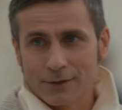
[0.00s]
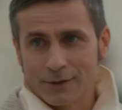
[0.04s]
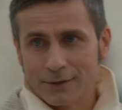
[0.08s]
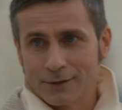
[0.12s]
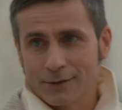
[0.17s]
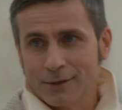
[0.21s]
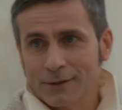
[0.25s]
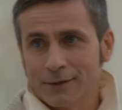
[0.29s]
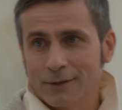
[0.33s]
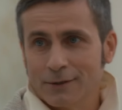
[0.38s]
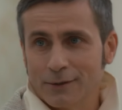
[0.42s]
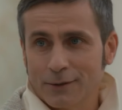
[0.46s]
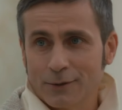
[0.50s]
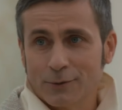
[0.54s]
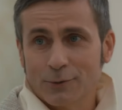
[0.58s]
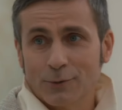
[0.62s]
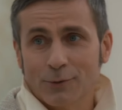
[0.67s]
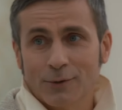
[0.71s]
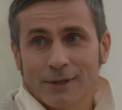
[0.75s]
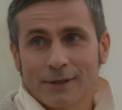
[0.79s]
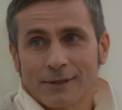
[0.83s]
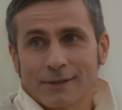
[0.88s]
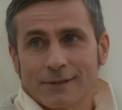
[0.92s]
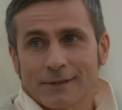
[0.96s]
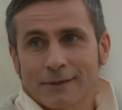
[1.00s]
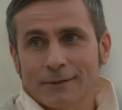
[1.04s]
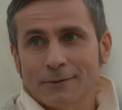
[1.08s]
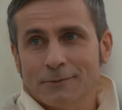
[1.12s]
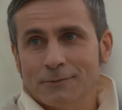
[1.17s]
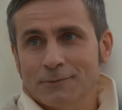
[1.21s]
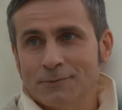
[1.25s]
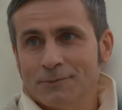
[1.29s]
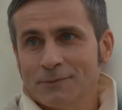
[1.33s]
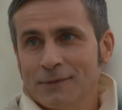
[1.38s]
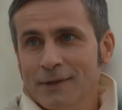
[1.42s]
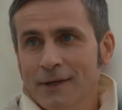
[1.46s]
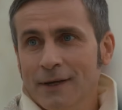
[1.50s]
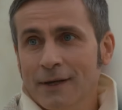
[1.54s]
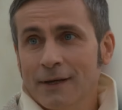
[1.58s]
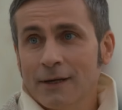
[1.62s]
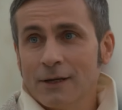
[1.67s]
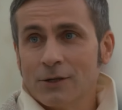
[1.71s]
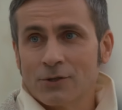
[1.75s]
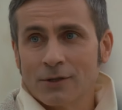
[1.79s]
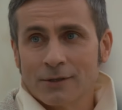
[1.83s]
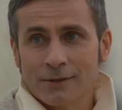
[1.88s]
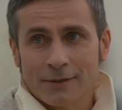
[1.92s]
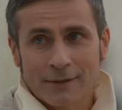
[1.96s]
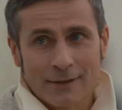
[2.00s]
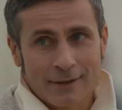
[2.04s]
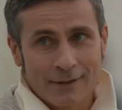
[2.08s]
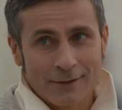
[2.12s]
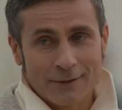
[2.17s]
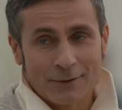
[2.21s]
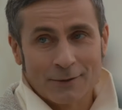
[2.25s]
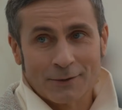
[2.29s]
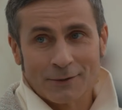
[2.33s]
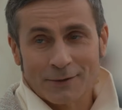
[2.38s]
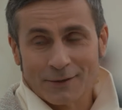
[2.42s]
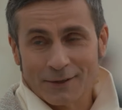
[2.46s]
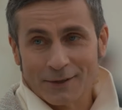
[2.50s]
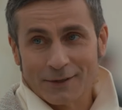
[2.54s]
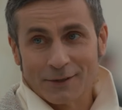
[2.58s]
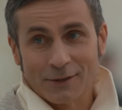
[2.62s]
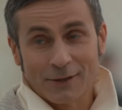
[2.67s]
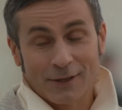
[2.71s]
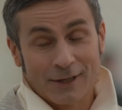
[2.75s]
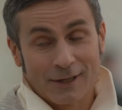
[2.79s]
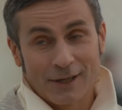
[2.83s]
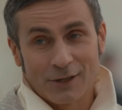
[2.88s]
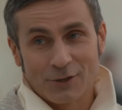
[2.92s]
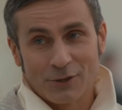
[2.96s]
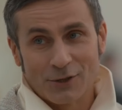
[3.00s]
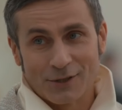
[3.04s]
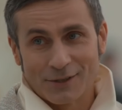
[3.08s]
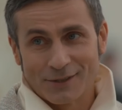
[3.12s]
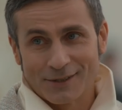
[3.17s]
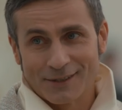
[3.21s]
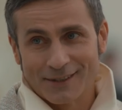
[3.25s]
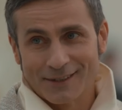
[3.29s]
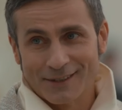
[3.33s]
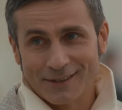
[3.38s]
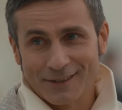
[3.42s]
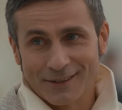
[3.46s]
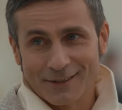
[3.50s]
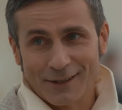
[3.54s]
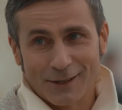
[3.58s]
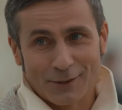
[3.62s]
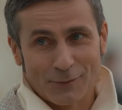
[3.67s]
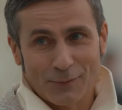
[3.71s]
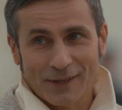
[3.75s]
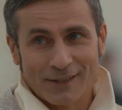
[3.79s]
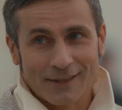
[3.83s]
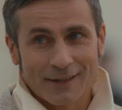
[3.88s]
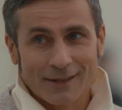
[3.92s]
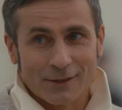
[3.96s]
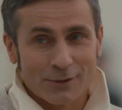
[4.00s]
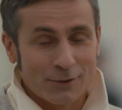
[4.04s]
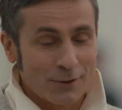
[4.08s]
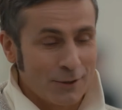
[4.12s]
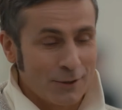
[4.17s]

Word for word: Kardeşim oldu olası içinden ne geçerse tartmadan